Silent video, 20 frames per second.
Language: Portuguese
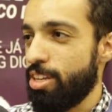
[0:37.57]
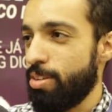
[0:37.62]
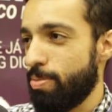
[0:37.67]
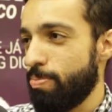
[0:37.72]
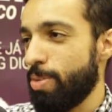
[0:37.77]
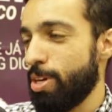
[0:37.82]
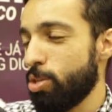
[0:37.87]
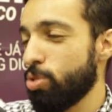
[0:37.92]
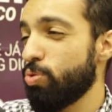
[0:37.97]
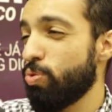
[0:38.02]

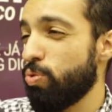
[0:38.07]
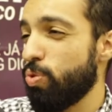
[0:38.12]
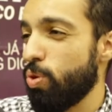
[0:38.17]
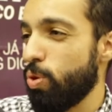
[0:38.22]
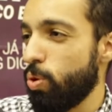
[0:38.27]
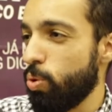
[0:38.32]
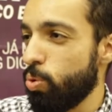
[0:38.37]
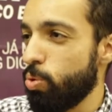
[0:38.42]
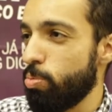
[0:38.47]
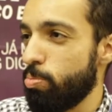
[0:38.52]
menos
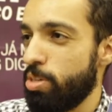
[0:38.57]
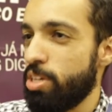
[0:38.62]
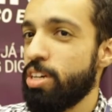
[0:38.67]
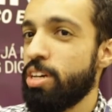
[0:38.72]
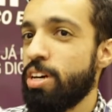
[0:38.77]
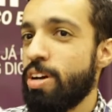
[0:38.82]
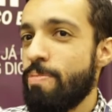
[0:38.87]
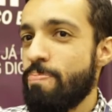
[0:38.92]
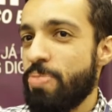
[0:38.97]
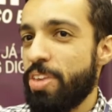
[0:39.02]
volume.
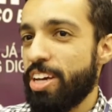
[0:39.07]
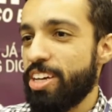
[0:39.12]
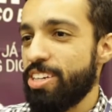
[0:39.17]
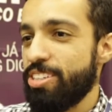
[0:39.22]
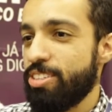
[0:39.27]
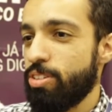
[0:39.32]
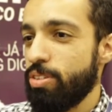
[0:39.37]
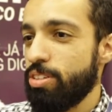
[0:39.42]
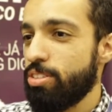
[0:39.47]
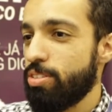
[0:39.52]
A
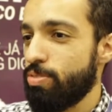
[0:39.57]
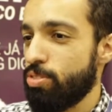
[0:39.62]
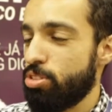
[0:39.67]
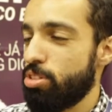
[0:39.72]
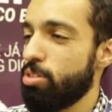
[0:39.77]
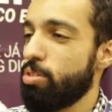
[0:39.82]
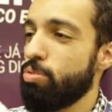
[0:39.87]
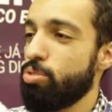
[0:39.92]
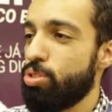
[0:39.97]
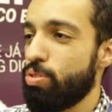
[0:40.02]
questão é que se você
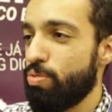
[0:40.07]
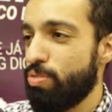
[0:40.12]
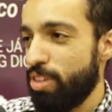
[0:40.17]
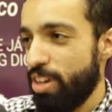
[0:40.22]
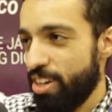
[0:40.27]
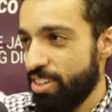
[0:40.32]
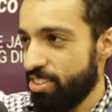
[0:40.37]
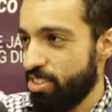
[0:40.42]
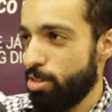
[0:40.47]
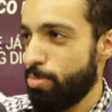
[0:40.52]
não
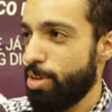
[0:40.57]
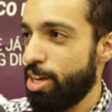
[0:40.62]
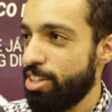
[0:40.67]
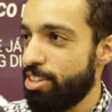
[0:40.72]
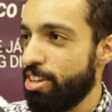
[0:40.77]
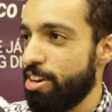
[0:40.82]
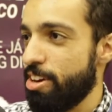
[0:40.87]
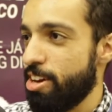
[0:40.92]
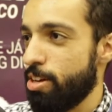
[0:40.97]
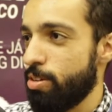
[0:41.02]
tiver essa
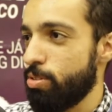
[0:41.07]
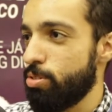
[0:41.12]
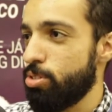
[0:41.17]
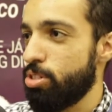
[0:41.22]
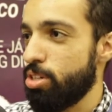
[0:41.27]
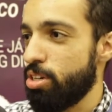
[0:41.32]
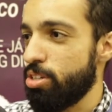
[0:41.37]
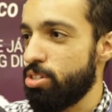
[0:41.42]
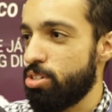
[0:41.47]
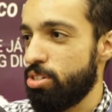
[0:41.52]
métrica no
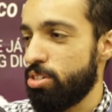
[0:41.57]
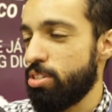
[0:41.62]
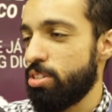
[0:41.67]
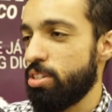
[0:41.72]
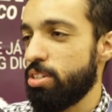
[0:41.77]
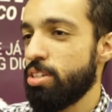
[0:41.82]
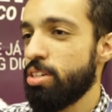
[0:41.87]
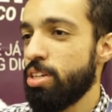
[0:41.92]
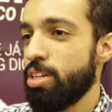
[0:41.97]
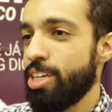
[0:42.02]
dia a
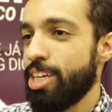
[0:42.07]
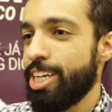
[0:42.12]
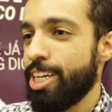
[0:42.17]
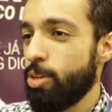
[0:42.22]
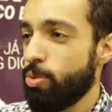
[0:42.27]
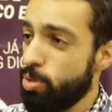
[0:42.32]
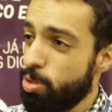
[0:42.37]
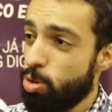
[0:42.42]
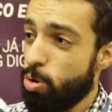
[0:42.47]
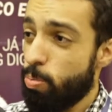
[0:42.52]
dia e
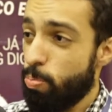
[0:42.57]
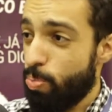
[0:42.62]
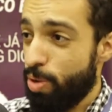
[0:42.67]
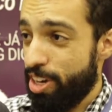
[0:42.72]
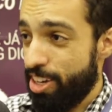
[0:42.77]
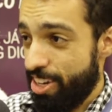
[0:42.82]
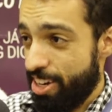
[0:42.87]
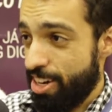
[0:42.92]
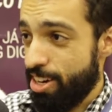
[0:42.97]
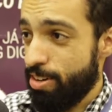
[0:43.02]
não
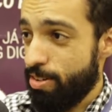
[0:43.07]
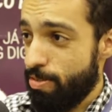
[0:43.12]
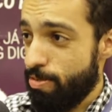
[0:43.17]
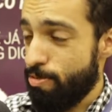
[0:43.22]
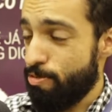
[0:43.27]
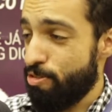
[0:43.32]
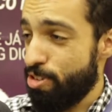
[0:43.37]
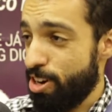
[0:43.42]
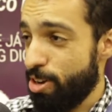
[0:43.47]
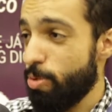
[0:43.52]
acompanhar com
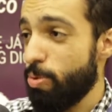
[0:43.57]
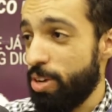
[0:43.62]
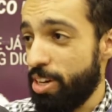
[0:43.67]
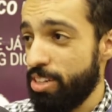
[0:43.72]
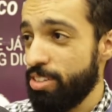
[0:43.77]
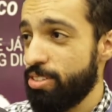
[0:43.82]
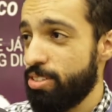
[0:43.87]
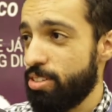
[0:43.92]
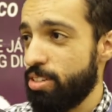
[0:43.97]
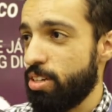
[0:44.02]

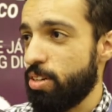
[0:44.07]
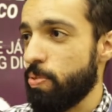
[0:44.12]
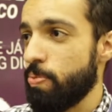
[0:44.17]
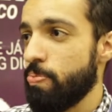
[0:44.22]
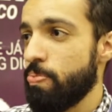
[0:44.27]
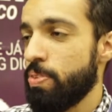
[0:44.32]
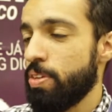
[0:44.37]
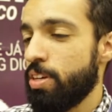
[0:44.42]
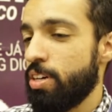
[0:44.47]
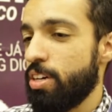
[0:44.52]
frequência,
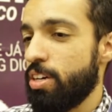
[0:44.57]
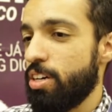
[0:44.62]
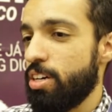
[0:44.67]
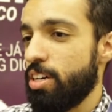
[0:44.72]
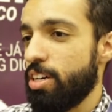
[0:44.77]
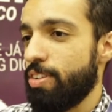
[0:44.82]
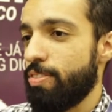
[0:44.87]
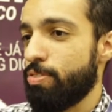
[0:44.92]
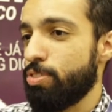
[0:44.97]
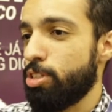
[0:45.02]

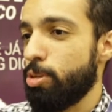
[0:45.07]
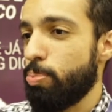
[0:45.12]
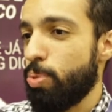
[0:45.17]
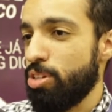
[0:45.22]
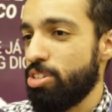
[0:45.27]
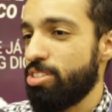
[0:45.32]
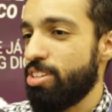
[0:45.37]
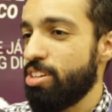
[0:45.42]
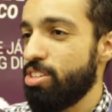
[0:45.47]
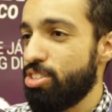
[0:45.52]
uh, você
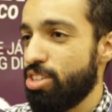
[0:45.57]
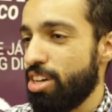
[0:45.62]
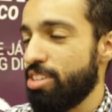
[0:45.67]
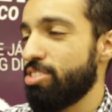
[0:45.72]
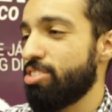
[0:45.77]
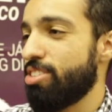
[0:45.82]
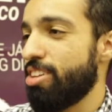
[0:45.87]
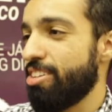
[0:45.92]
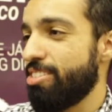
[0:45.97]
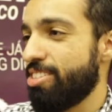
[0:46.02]
pode deixar
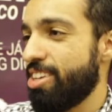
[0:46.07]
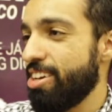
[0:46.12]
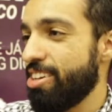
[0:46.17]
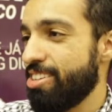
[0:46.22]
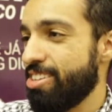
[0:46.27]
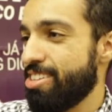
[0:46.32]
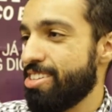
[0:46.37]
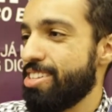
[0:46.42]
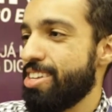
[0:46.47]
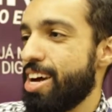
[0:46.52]
de
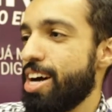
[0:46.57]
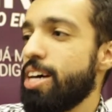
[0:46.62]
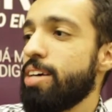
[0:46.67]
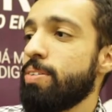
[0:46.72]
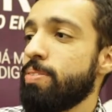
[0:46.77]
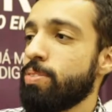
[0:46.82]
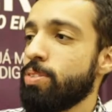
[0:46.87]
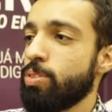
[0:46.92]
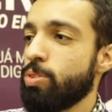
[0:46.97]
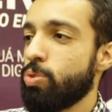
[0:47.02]
detectar
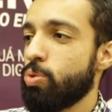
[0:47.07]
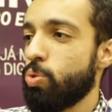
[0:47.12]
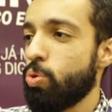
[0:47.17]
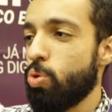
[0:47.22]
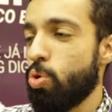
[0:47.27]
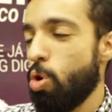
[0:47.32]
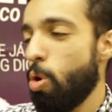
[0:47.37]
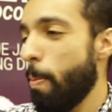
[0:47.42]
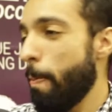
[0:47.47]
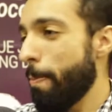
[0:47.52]
o
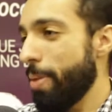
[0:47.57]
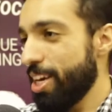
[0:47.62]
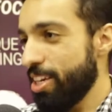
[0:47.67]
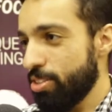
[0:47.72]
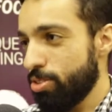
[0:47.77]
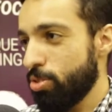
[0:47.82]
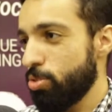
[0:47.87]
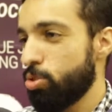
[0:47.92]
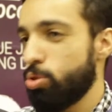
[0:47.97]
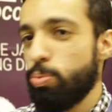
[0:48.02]

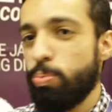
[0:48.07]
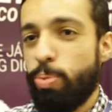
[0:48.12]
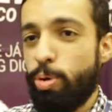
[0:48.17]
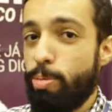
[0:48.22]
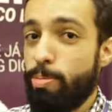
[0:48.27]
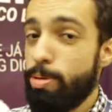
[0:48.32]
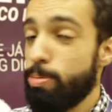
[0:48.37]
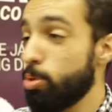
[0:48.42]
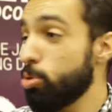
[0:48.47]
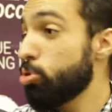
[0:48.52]
começo de um
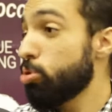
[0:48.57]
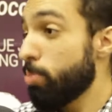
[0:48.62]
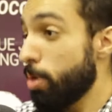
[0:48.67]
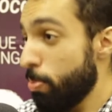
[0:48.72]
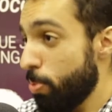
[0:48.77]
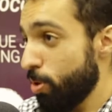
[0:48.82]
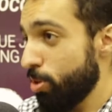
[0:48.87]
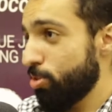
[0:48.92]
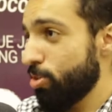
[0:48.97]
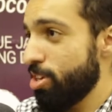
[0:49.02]
problema ou de uma
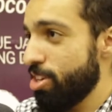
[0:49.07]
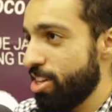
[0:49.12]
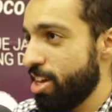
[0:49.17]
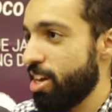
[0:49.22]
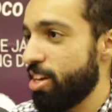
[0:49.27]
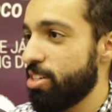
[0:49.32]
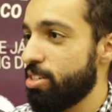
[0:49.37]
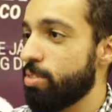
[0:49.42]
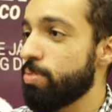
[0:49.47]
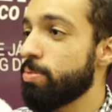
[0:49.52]

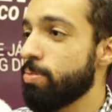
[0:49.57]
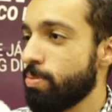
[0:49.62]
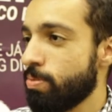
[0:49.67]
oportunidade.